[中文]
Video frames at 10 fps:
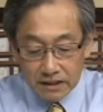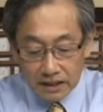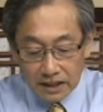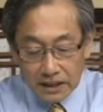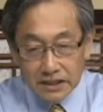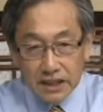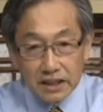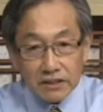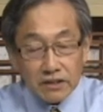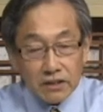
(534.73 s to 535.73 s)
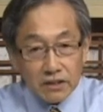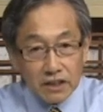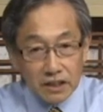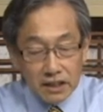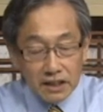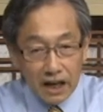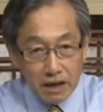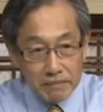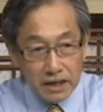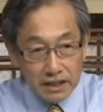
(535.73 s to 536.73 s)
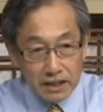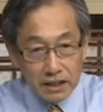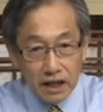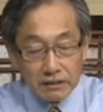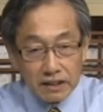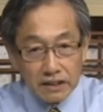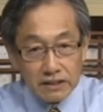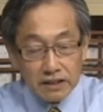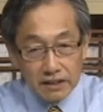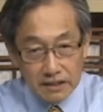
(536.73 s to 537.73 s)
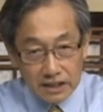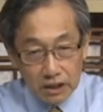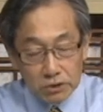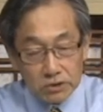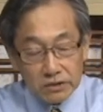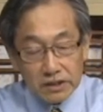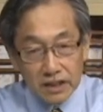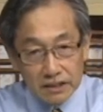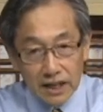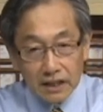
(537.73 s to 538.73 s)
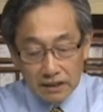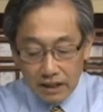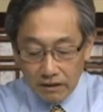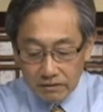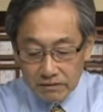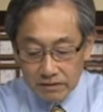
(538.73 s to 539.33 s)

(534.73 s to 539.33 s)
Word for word: 让那些可能还没有跟他和好的人，能够跟他和好。